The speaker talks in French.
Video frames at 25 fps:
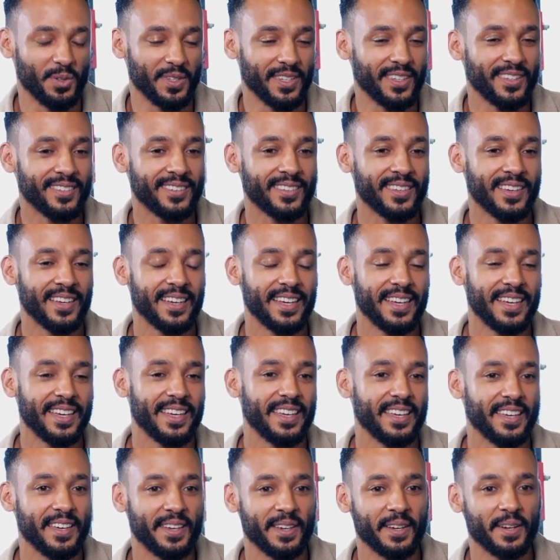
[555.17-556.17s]
Nice.
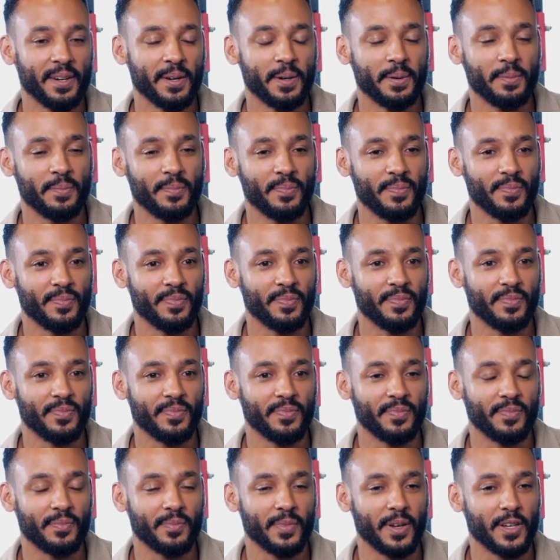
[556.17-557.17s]
Et
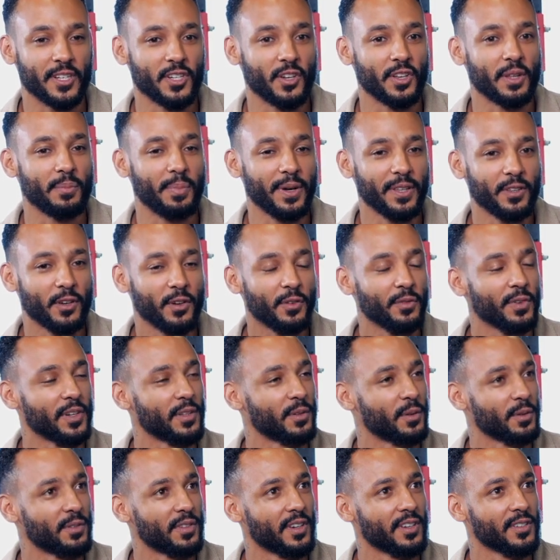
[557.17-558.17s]
bah, j'en ai pas tant en
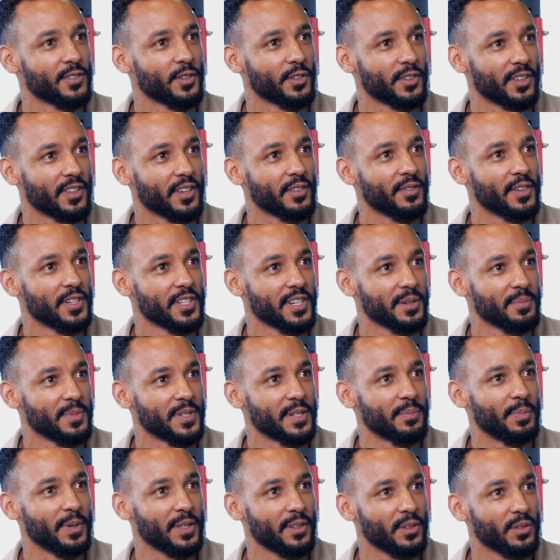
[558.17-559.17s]
fait que ça, je suis en train de réfléchir,
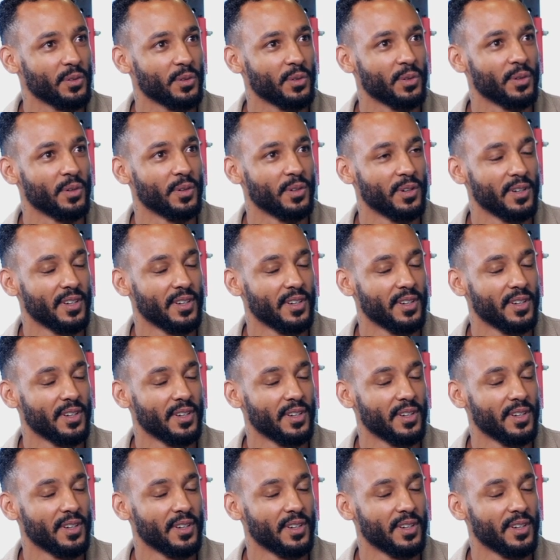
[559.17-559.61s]
mais j'ai pas tant de...